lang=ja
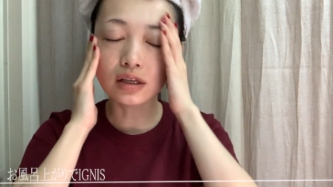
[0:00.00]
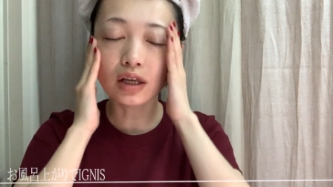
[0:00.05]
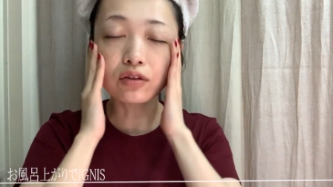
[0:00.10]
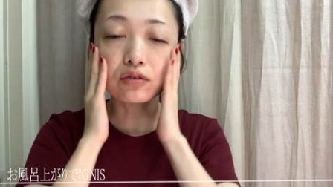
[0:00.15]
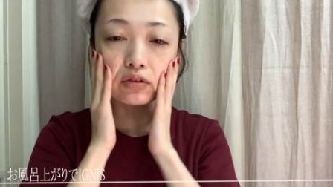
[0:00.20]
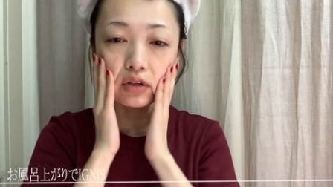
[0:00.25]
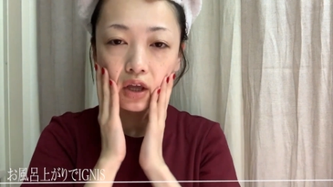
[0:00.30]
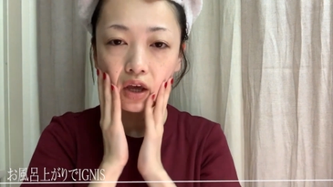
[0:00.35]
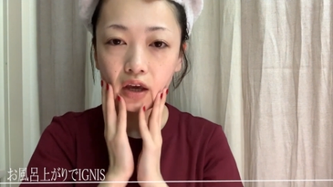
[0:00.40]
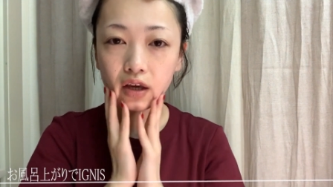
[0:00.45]
な
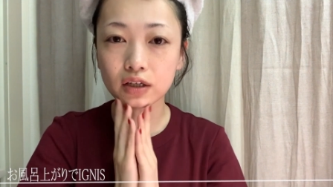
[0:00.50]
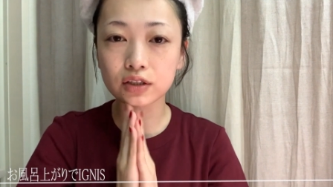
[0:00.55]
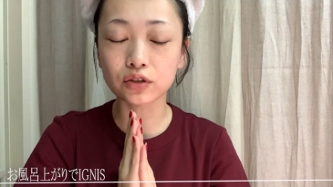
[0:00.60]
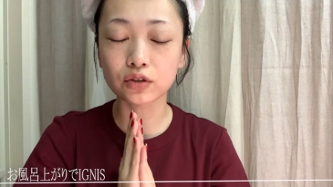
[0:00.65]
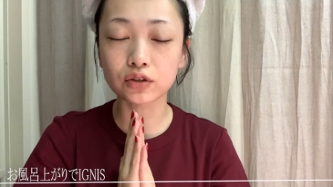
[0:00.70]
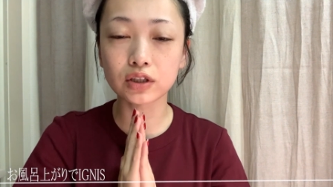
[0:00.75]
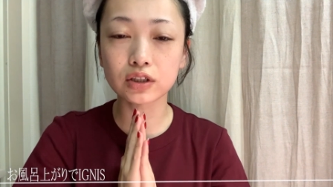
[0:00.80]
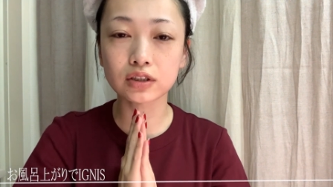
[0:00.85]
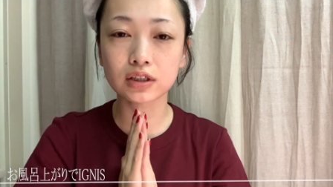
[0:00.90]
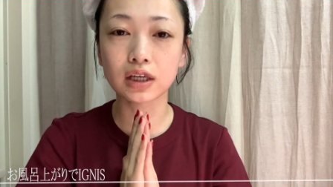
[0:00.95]
ので急
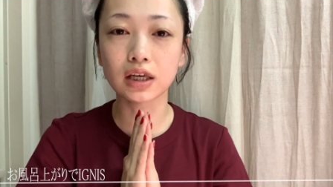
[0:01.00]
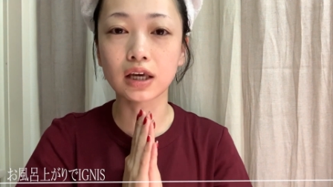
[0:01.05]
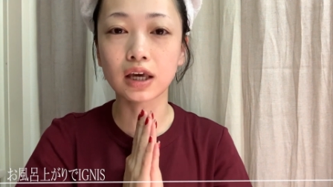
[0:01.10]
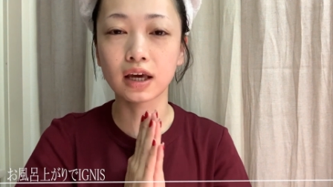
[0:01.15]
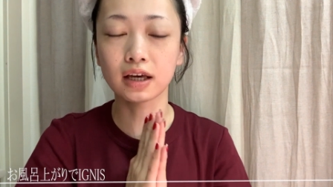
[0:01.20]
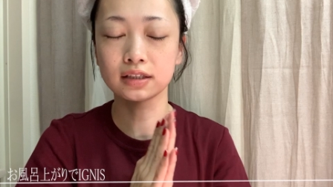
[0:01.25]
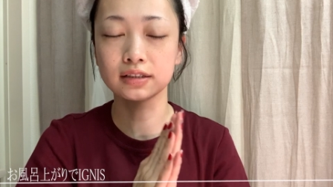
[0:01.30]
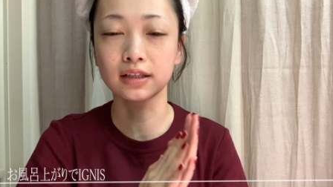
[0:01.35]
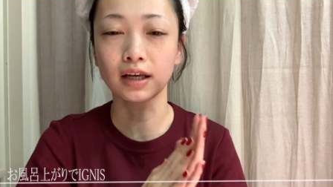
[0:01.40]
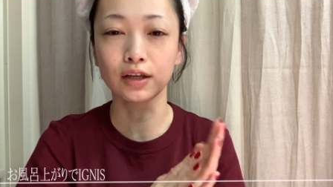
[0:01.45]
いで
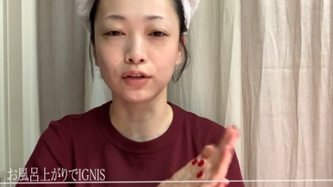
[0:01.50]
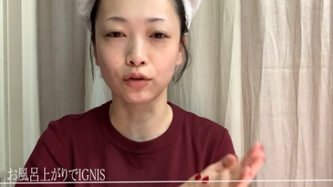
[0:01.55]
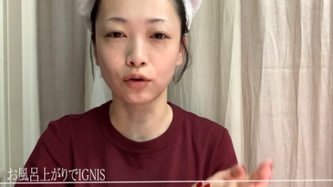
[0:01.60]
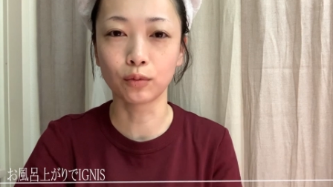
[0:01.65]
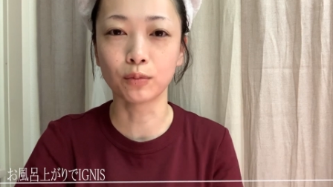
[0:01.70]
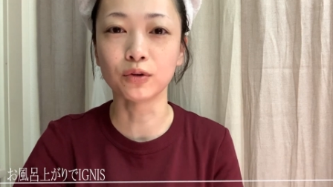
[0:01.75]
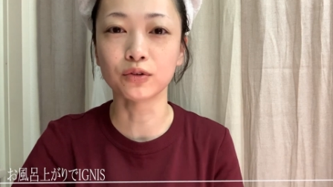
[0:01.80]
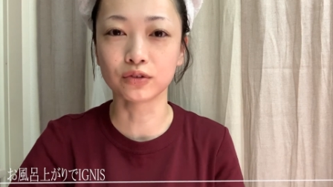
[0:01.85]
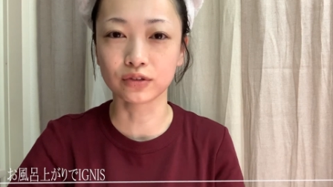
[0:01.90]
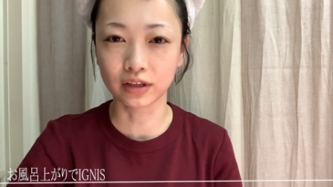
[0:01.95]
スキンケアしたいと
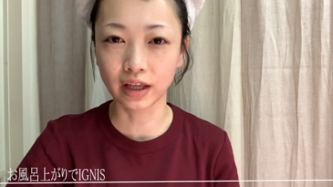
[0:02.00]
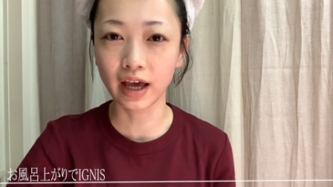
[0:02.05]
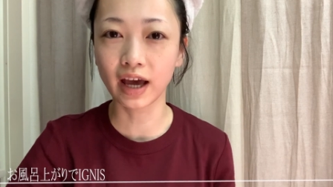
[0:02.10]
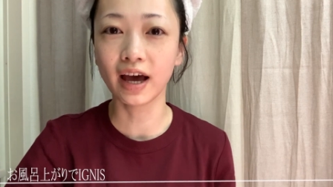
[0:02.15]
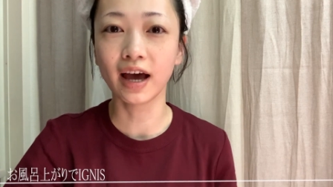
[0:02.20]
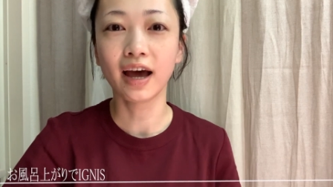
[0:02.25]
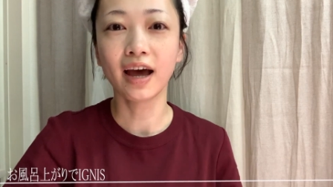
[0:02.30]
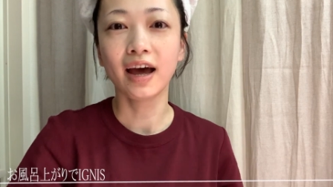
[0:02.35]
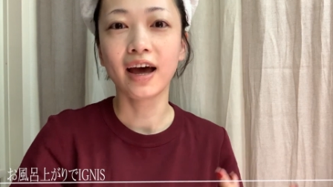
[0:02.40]
思うので、